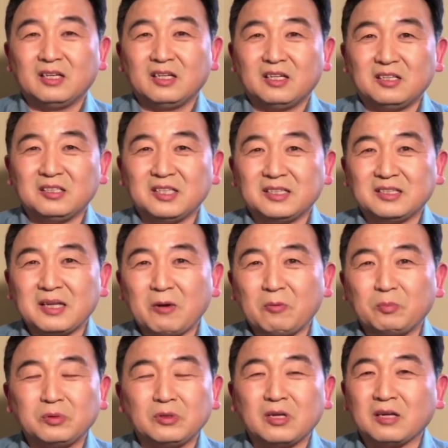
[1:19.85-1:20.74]
而且他
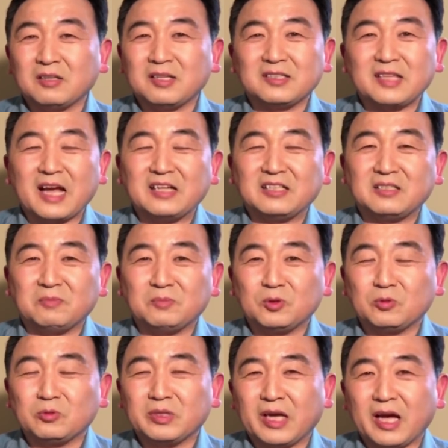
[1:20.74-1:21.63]
不知道他带什么
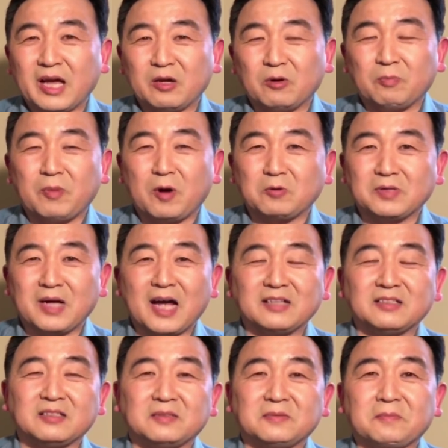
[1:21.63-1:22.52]
东西，还有爆炸
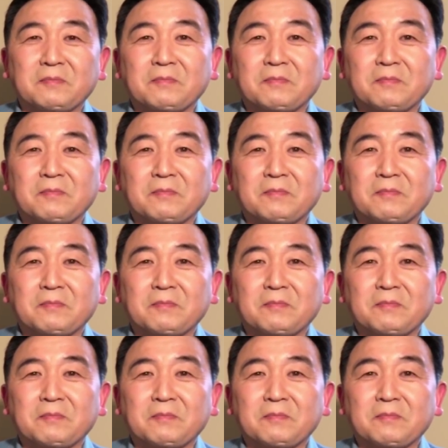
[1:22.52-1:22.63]
声。